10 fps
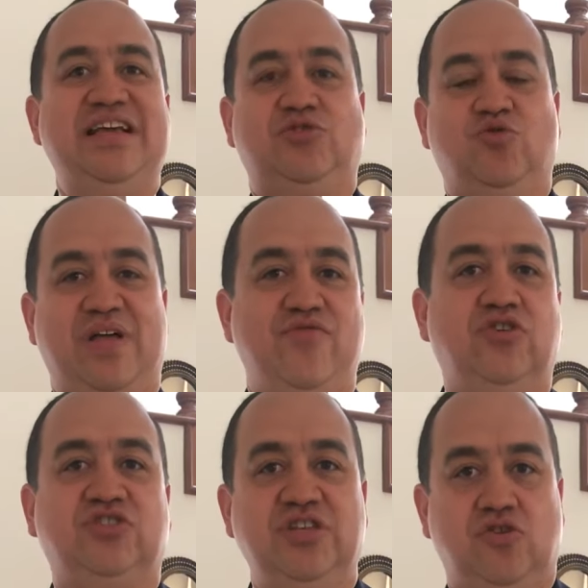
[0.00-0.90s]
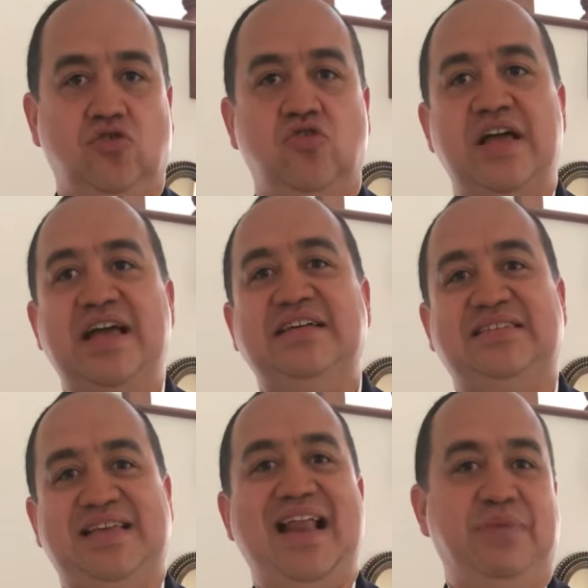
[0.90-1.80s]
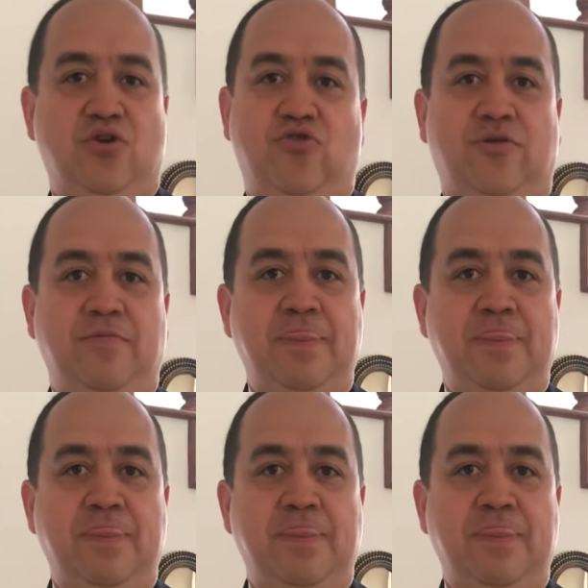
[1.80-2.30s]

y su diagnóstico sea el mejor.